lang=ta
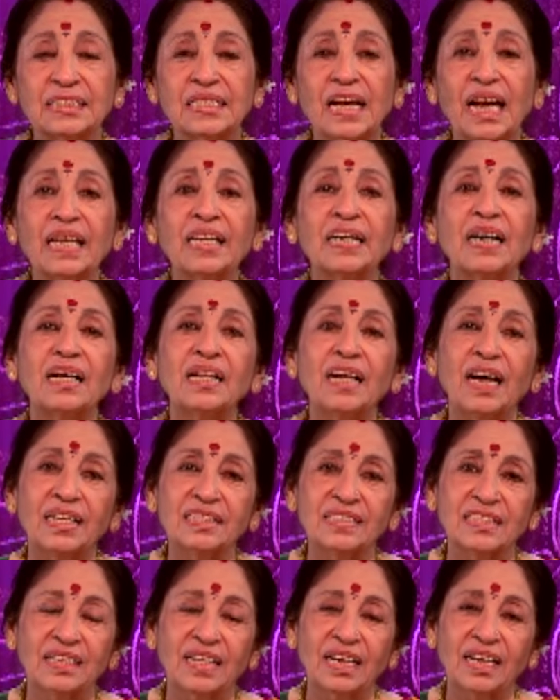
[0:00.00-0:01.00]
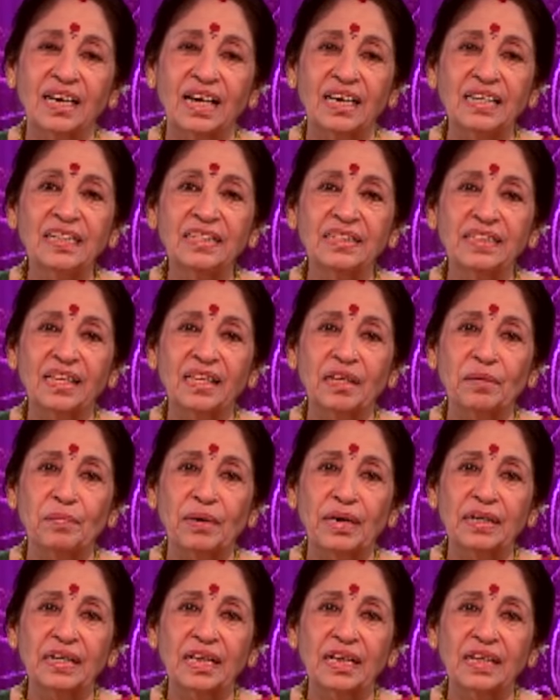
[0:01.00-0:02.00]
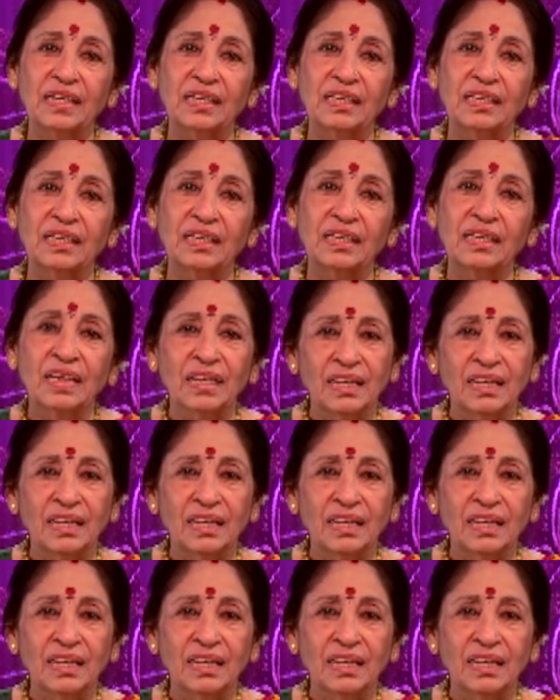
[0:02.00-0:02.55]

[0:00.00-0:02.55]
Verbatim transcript: சாயங்காலம் ஆச்சுன்னா கண்ணு தெரிய மாட்டேங்குது